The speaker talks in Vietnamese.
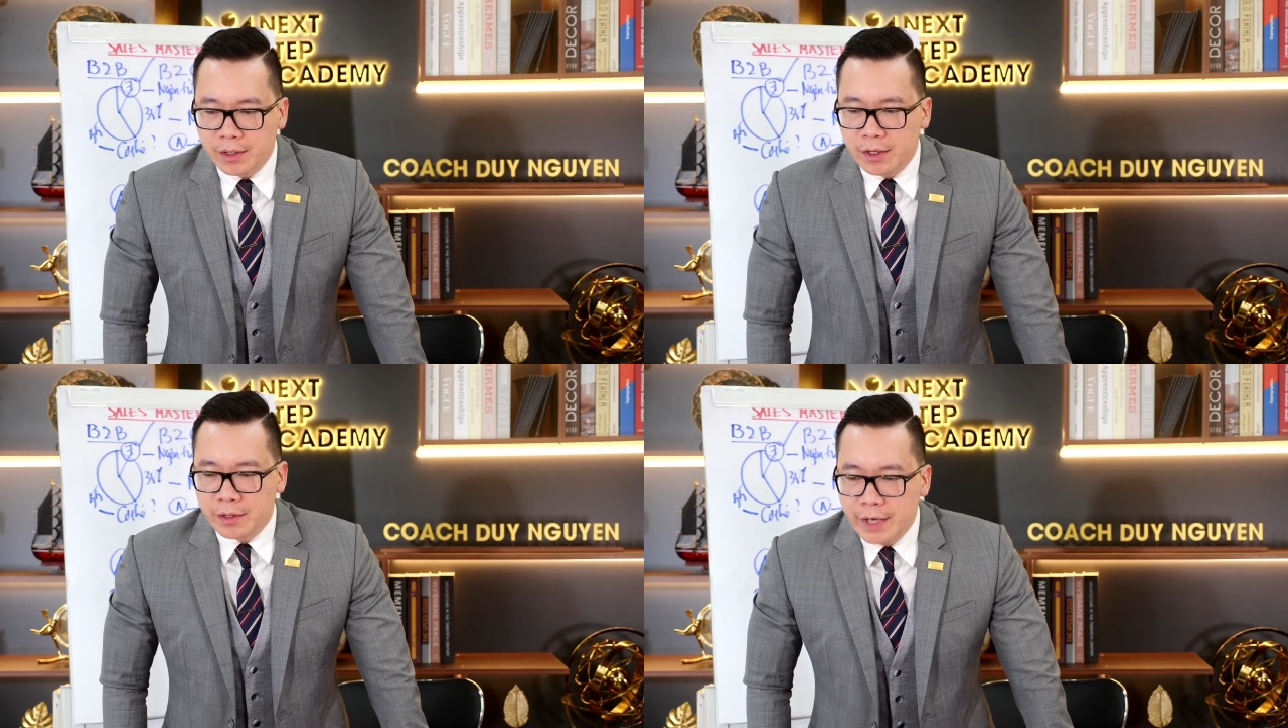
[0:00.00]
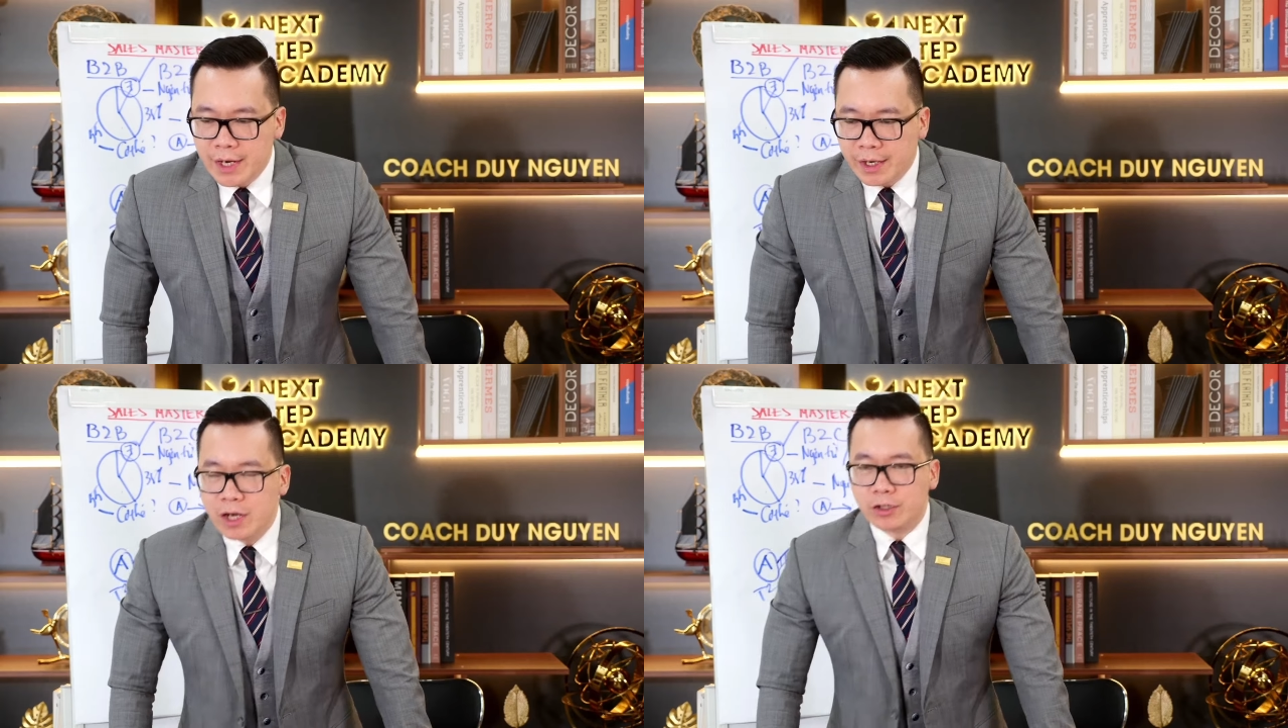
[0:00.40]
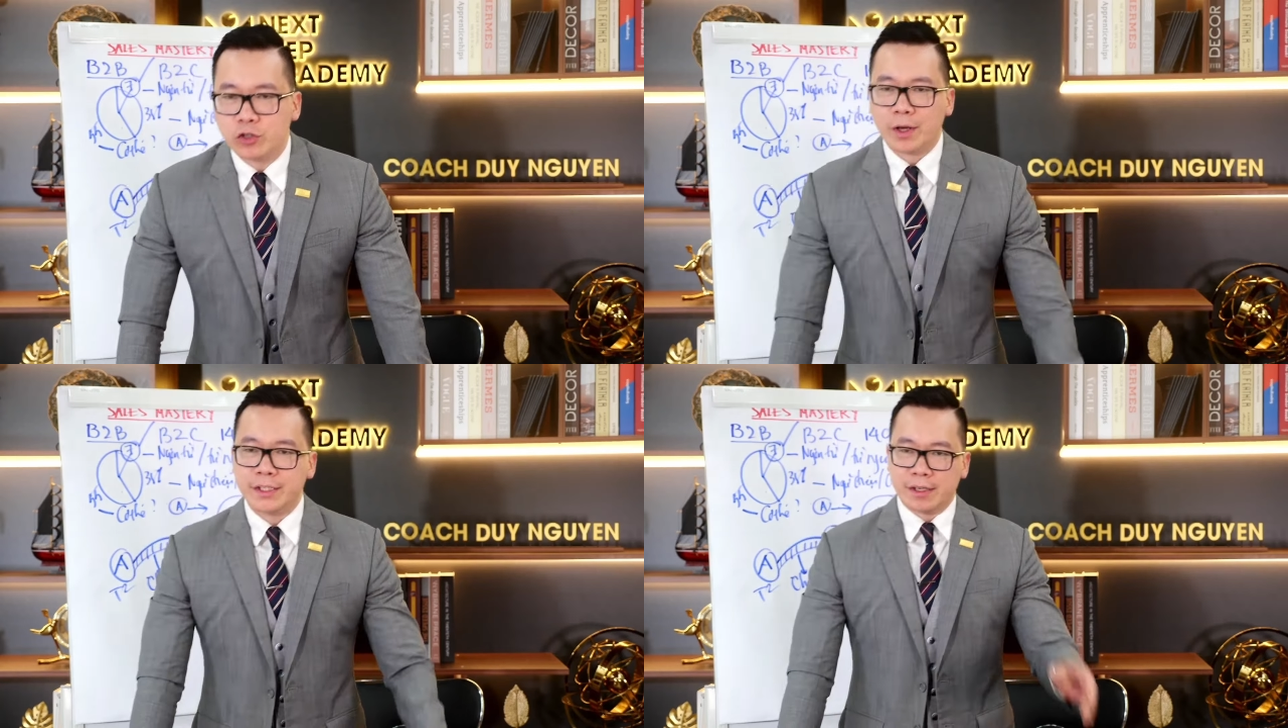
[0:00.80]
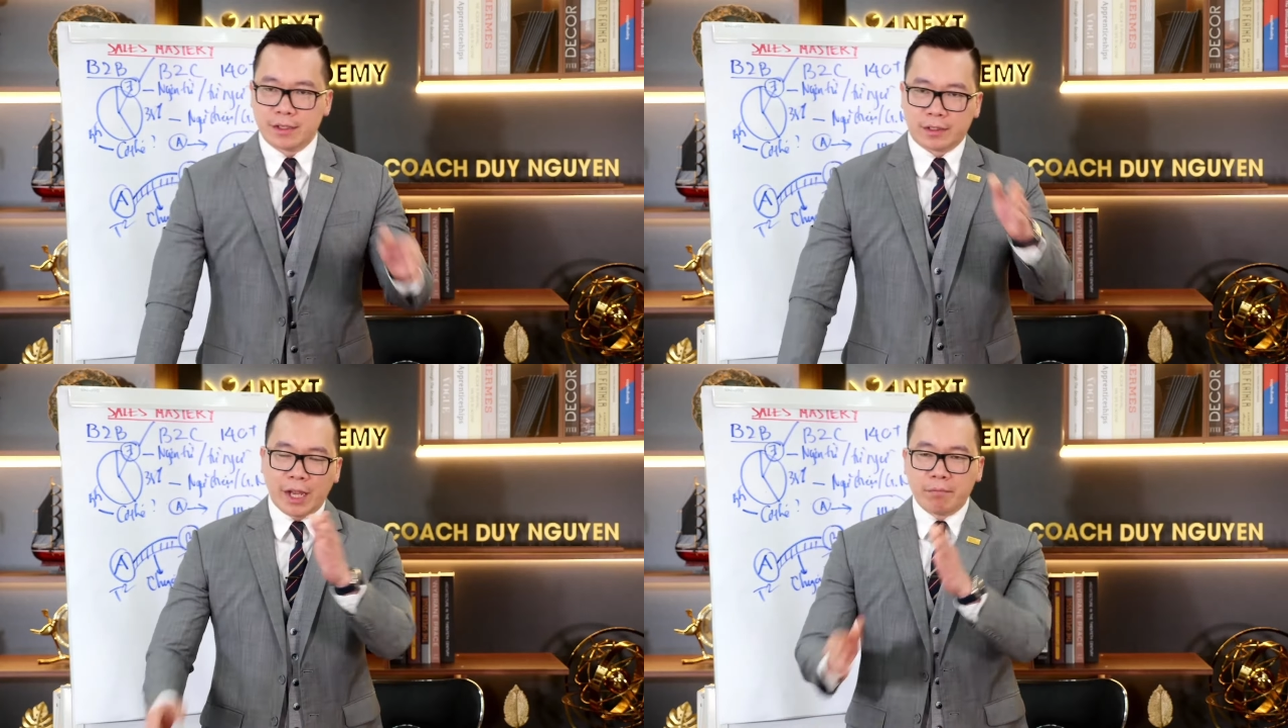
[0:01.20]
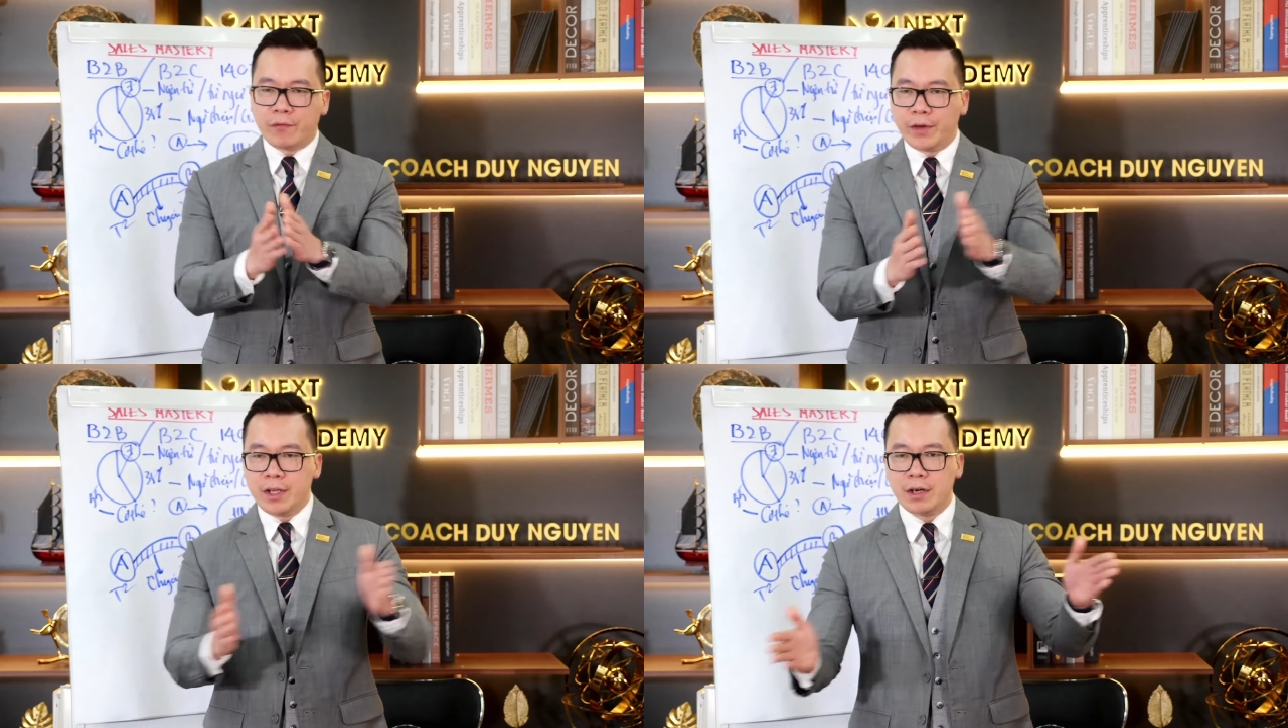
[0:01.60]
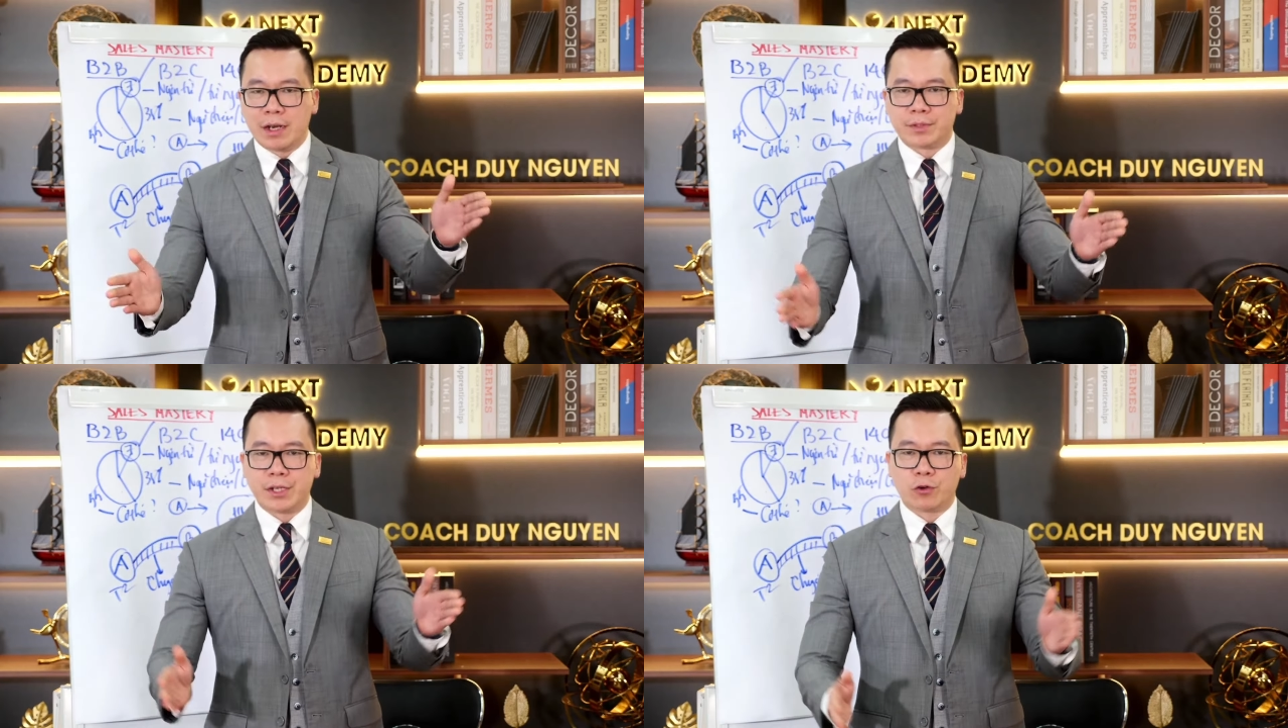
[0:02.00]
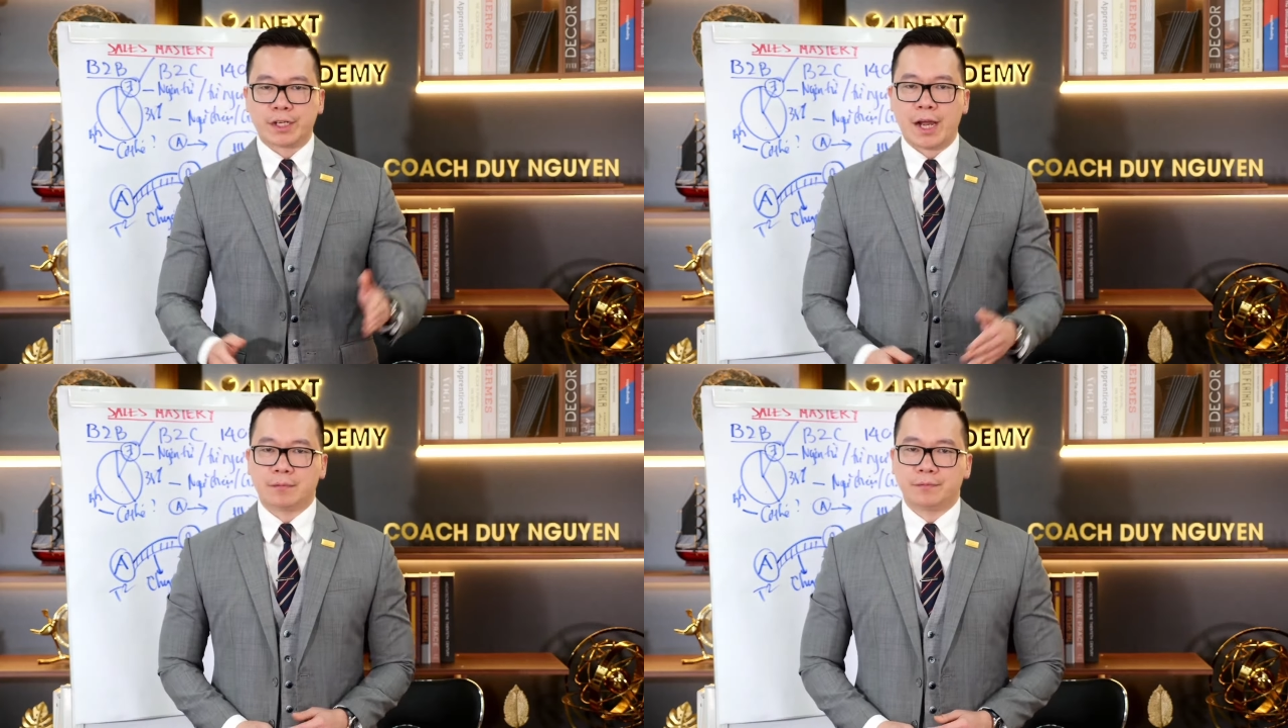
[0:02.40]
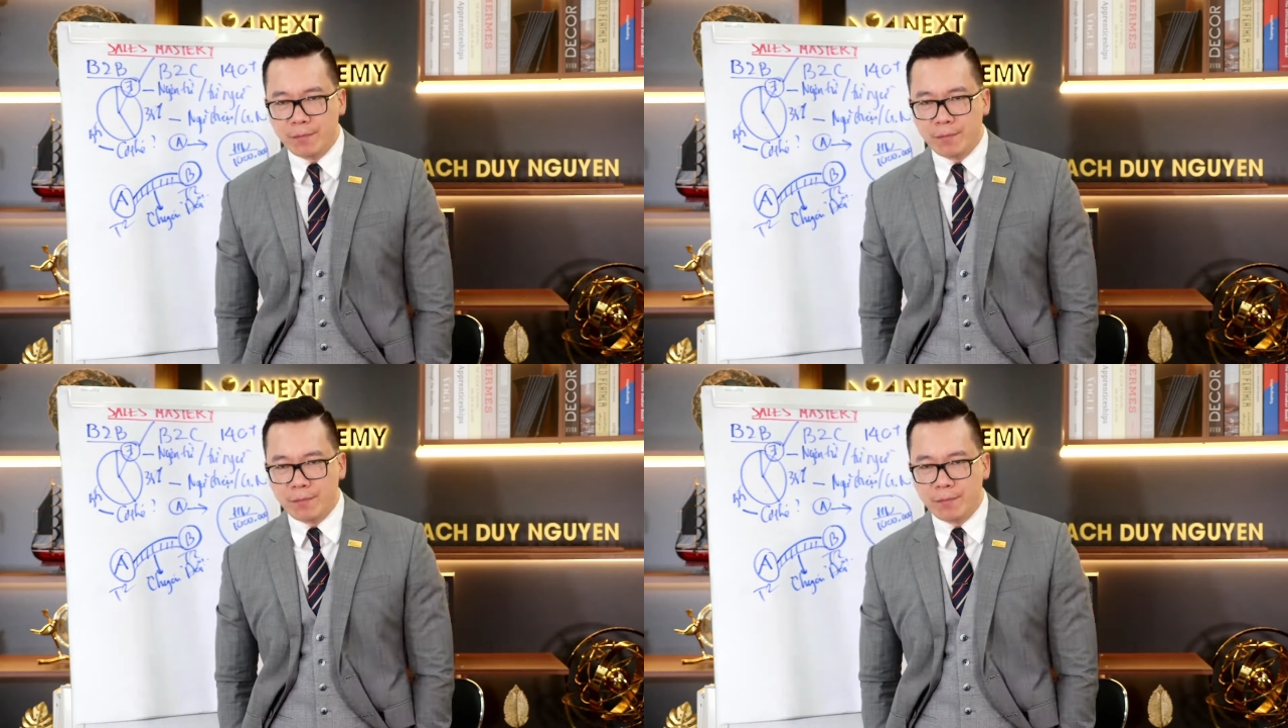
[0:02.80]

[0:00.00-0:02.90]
Đây là cái điều sẽ giúp anh chị tách biệt với những người làm sales khác.